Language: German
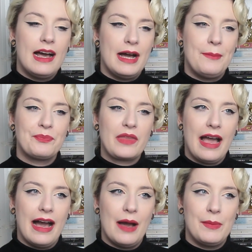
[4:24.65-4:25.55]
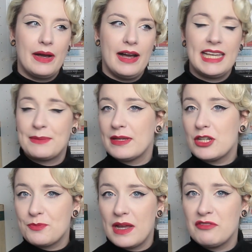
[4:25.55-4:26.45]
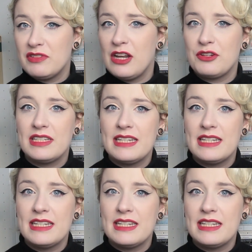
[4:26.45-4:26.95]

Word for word: Ähm, aber ich bin gespannt für die Leute,